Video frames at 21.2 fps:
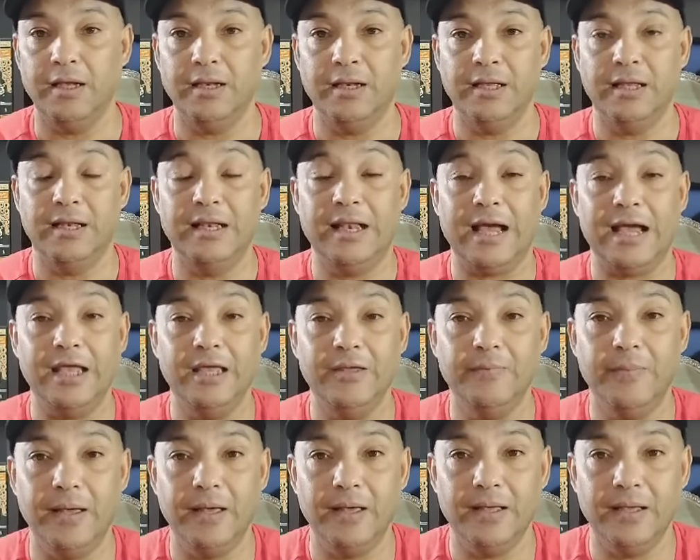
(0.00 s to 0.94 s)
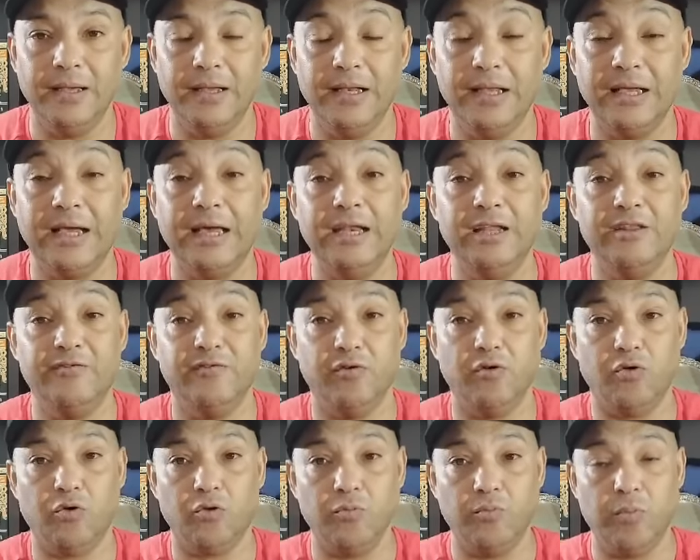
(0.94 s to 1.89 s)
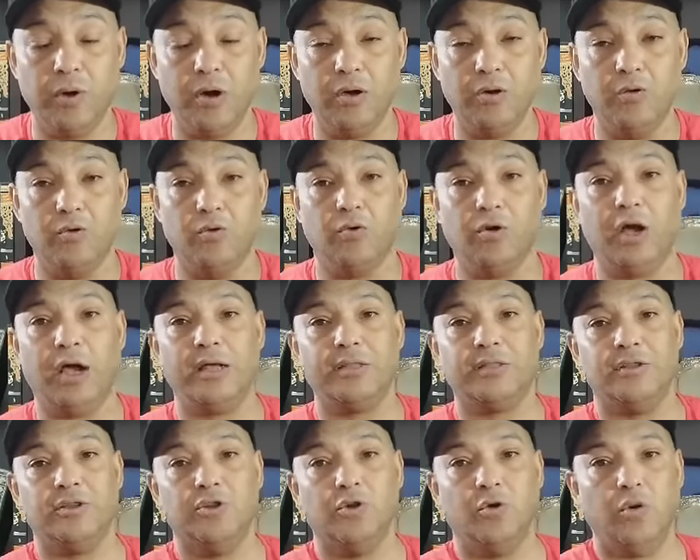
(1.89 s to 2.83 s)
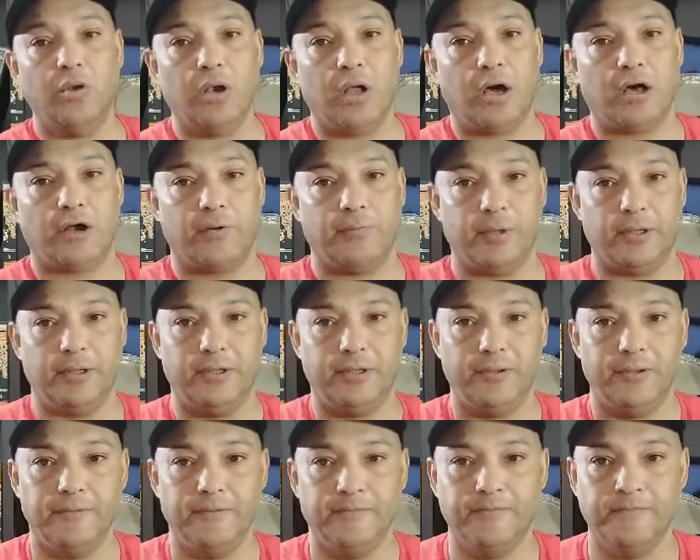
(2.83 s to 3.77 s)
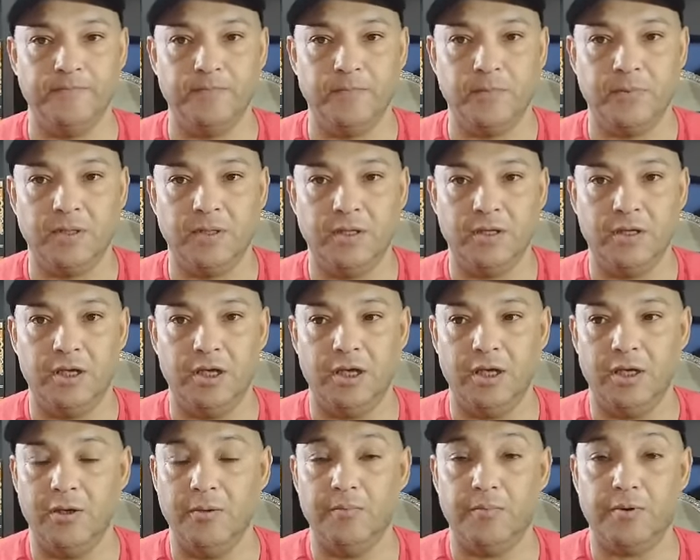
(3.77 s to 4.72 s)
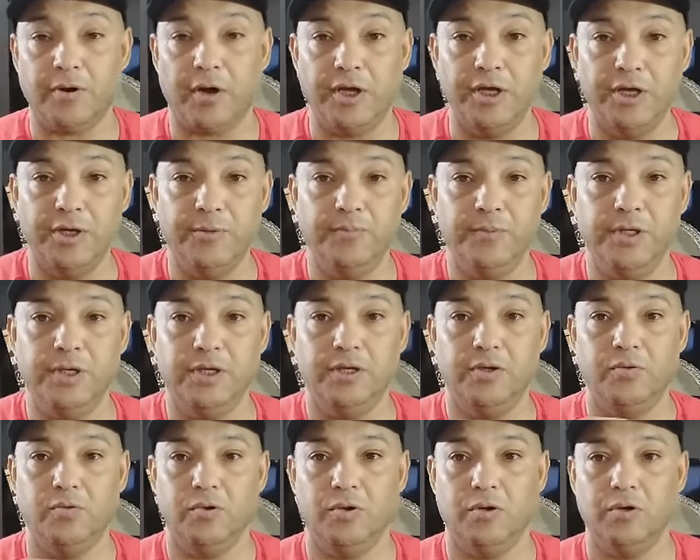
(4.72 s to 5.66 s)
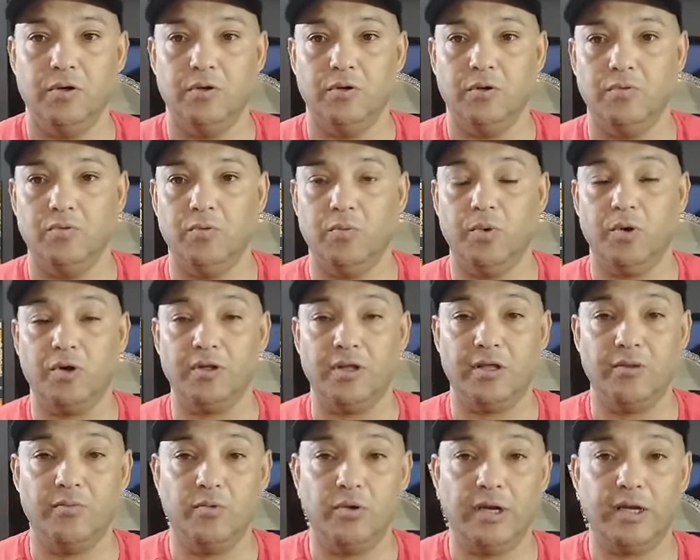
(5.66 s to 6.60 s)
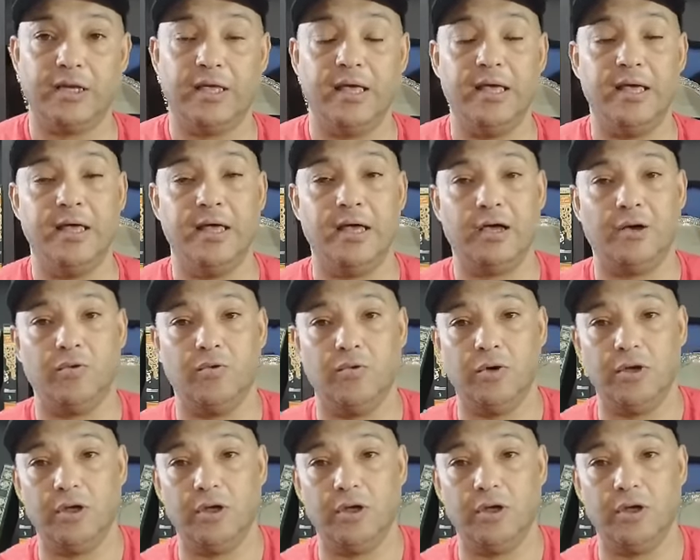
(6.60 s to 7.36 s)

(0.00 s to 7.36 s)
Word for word: اللعيبه اللي كانت في اوروبا وراحت الدول العربيه ابراهيمي وبغداد بنجاح